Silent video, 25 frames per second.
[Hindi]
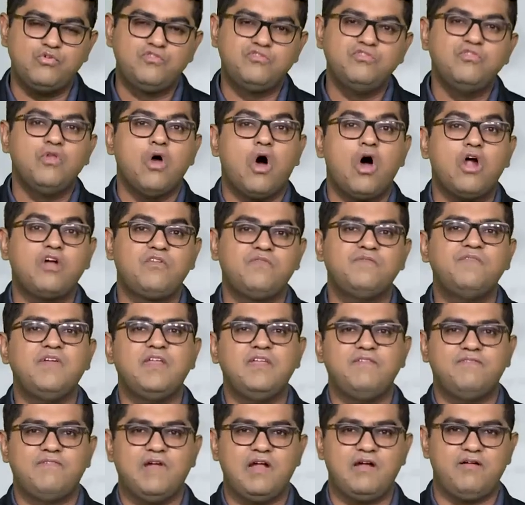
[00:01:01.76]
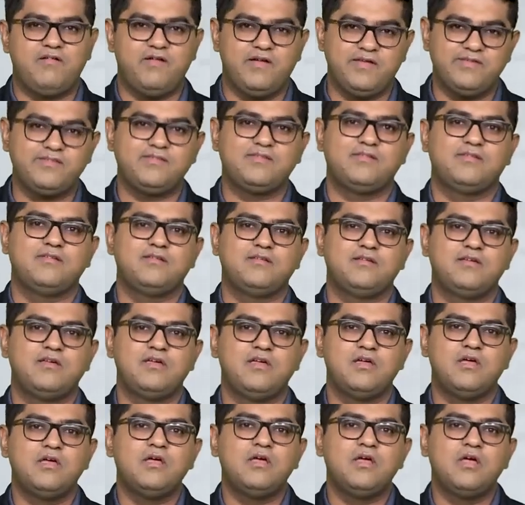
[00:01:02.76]
हु इज़ नॉट वेरी वेल ड्रेस्ड
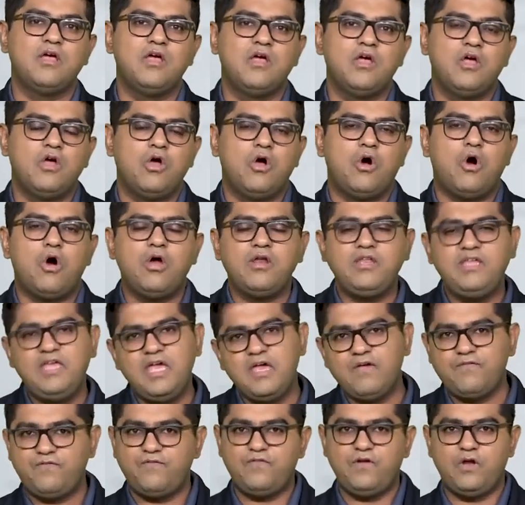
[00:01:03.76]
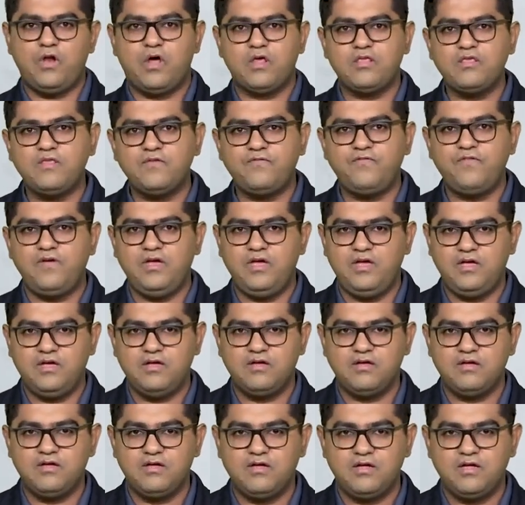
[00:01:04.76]
और ये फिलॉसफी
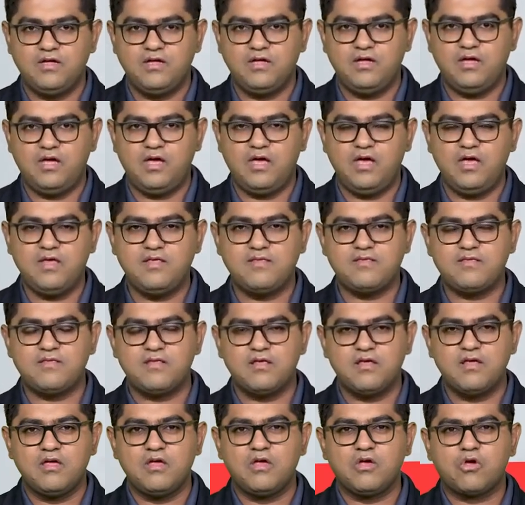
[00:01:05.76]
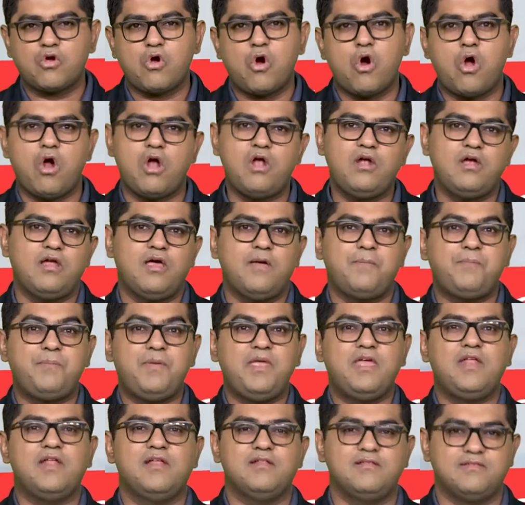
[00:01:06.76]
इज़ कॉल्ड
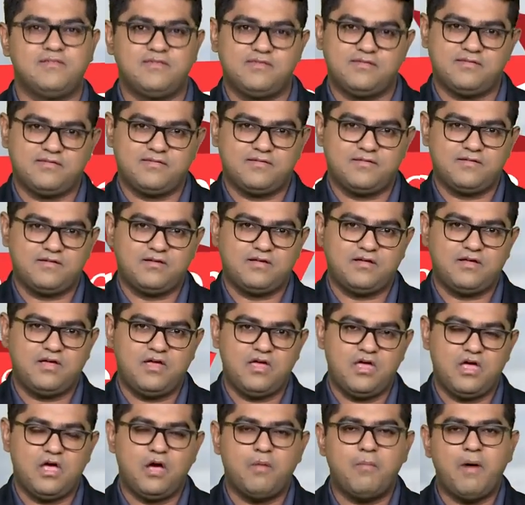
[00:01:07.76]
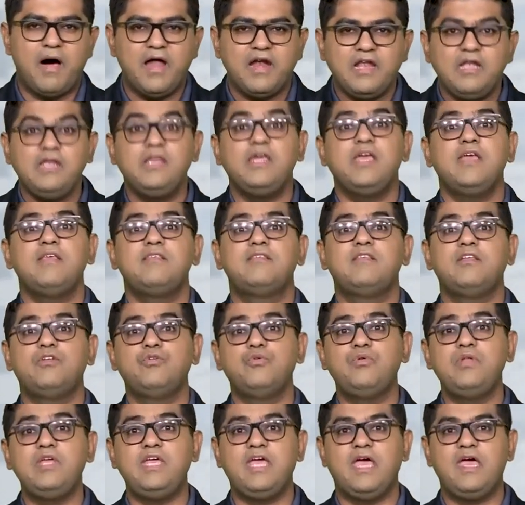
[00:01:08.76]
अपेरेंस हमारे लिए
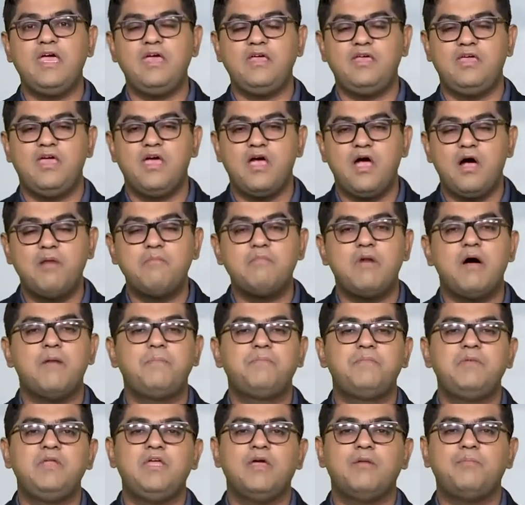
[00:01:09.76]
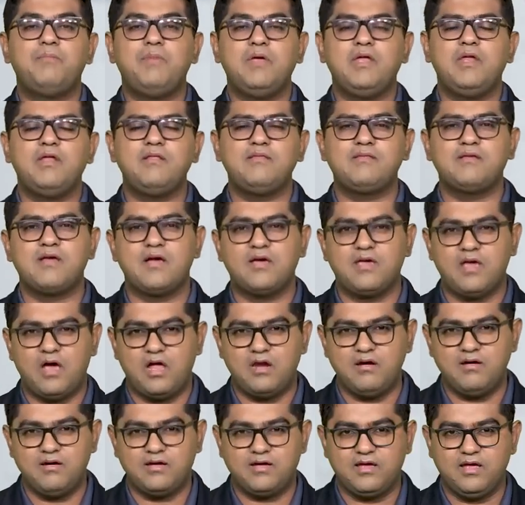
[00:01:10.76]
ज़रूरी है कि हम अपनी अपेरेंस का
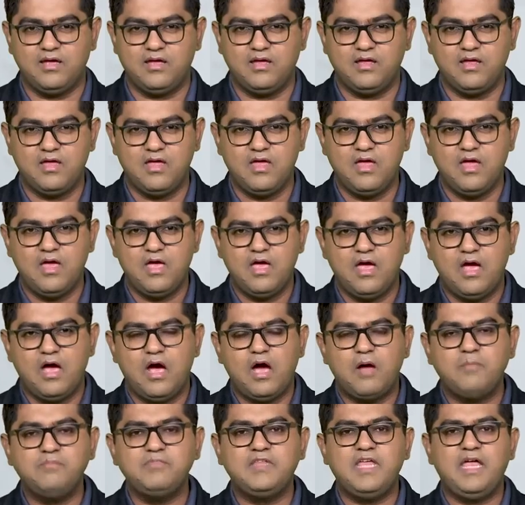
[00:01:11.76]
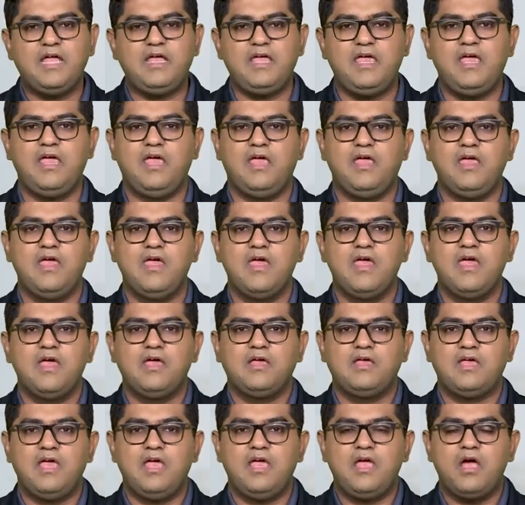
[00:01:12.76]
ख्याल रखें हम देखें
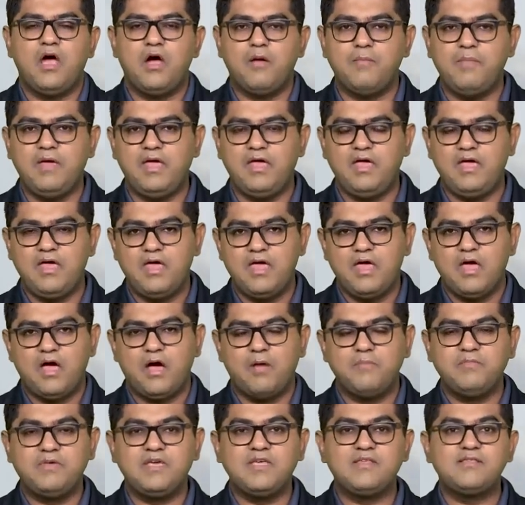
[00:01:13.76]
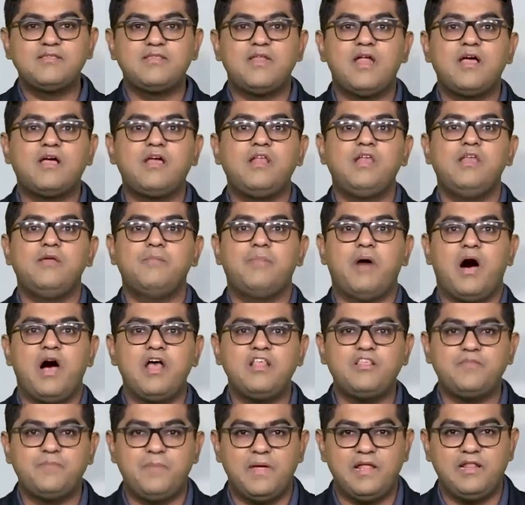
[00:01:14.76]
कि हमें हम किस तरह का
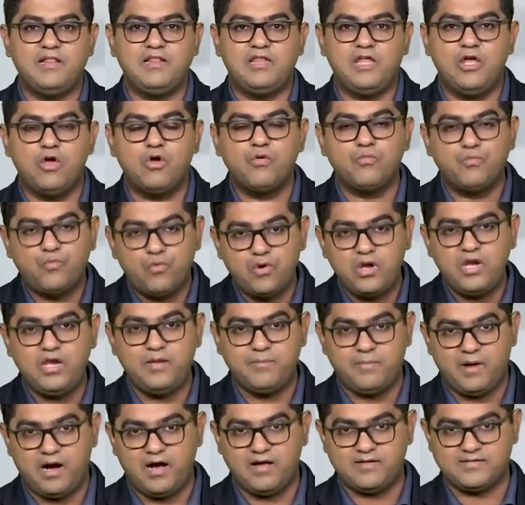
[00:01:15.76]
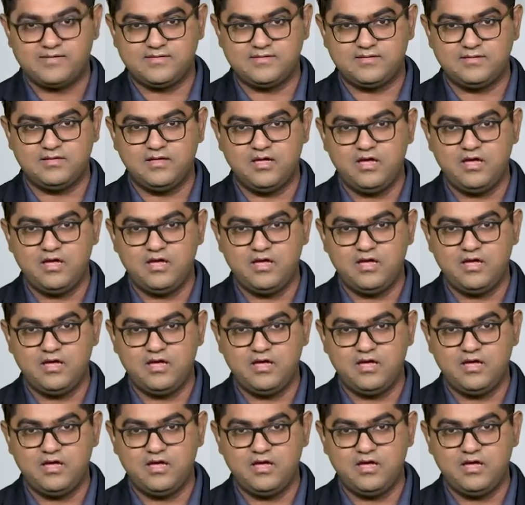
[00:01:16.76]
लिबास पहनते हैं और वो लिबास